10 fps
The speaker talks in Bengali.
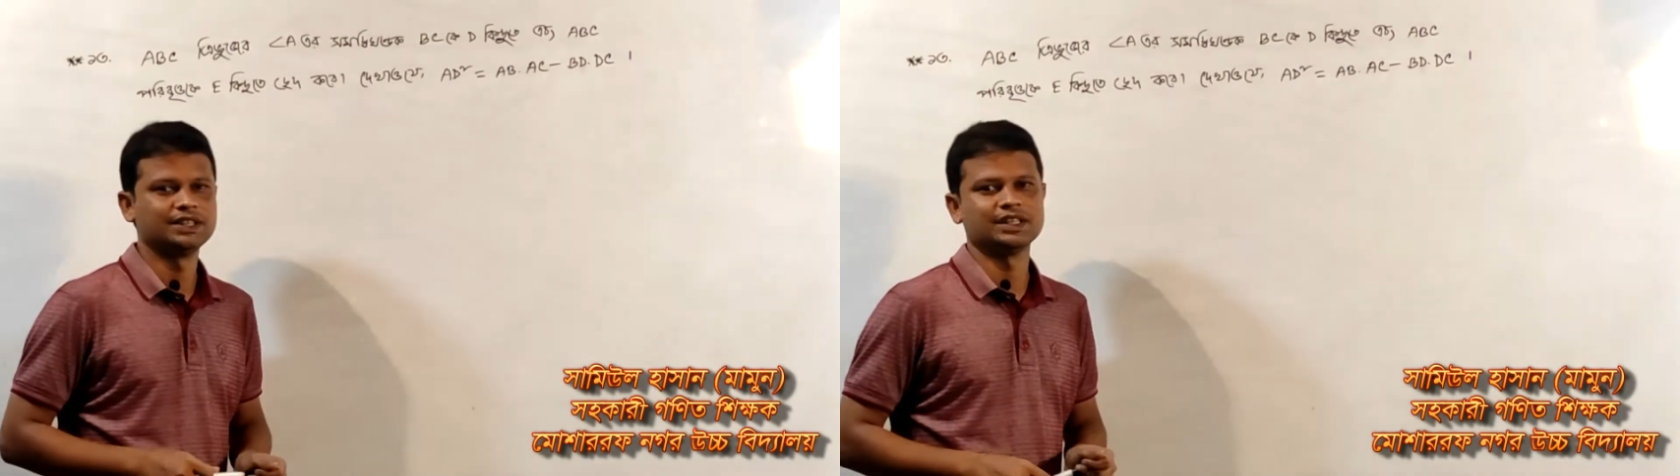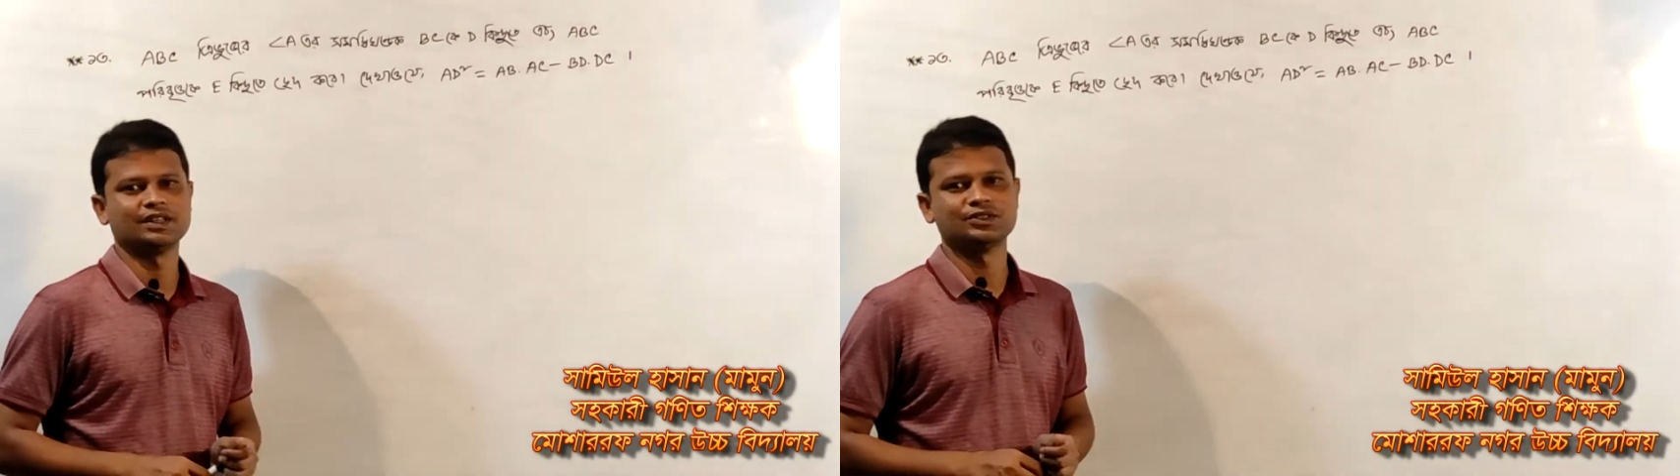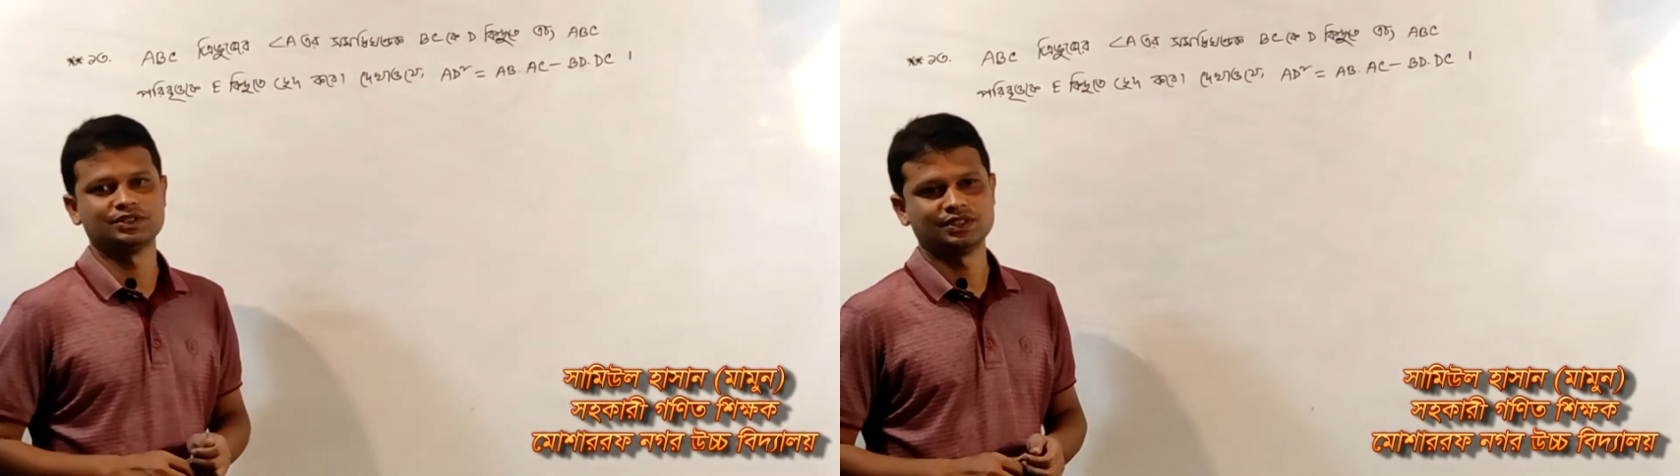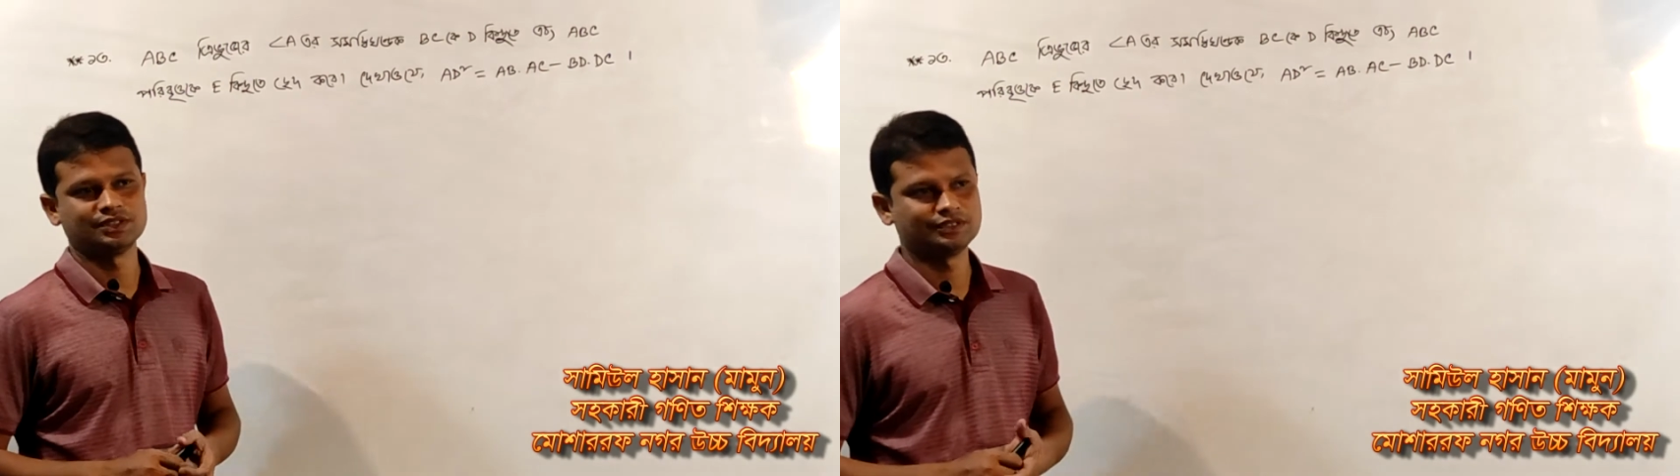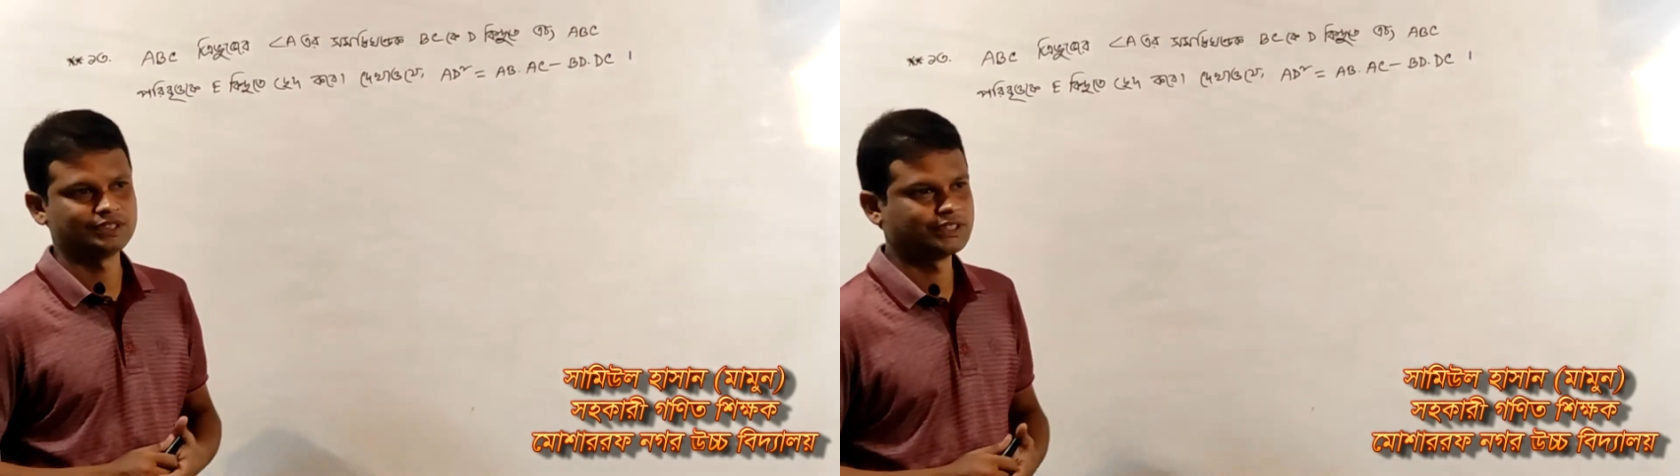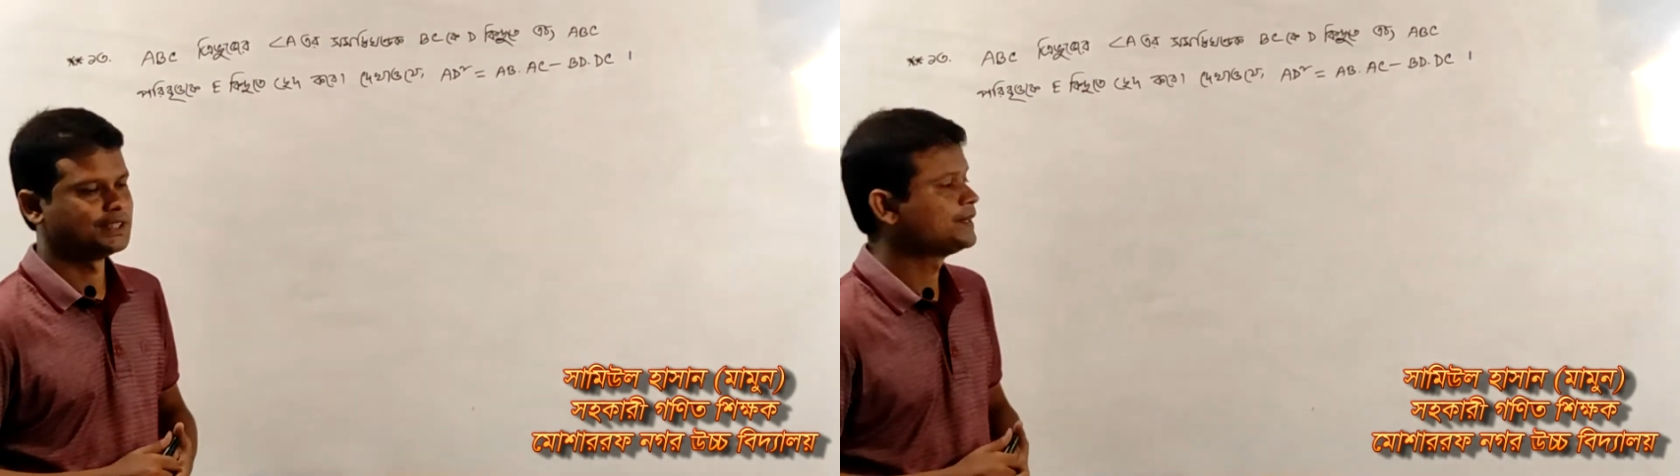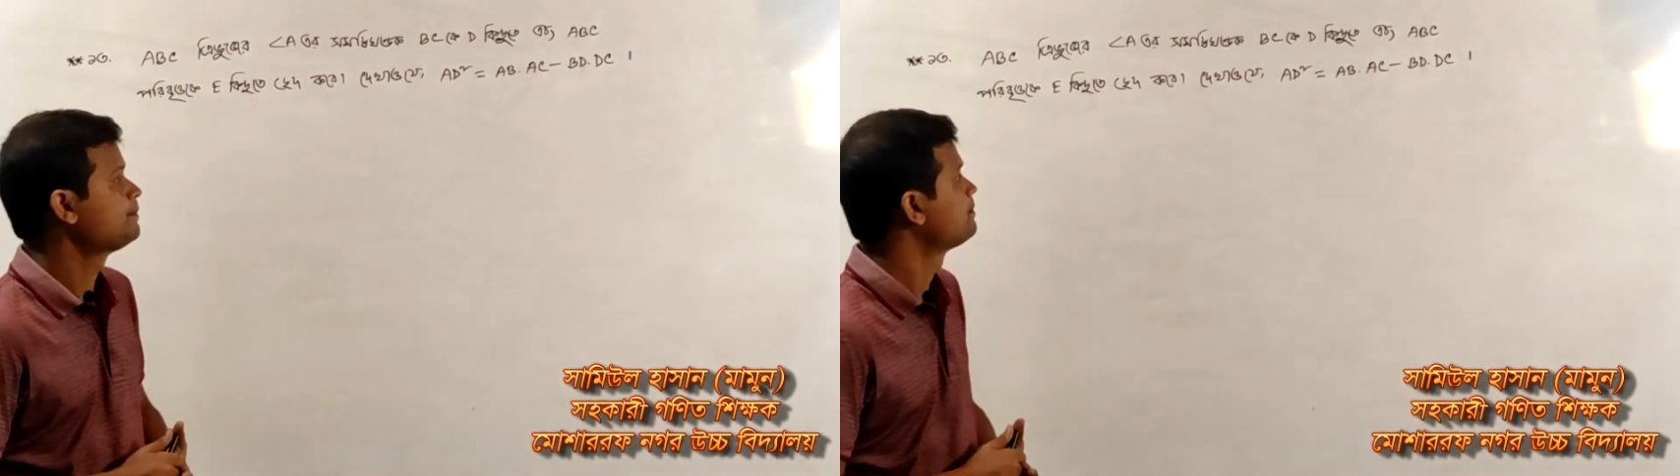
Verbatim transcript: নিয়ে আলোচনা করতেছি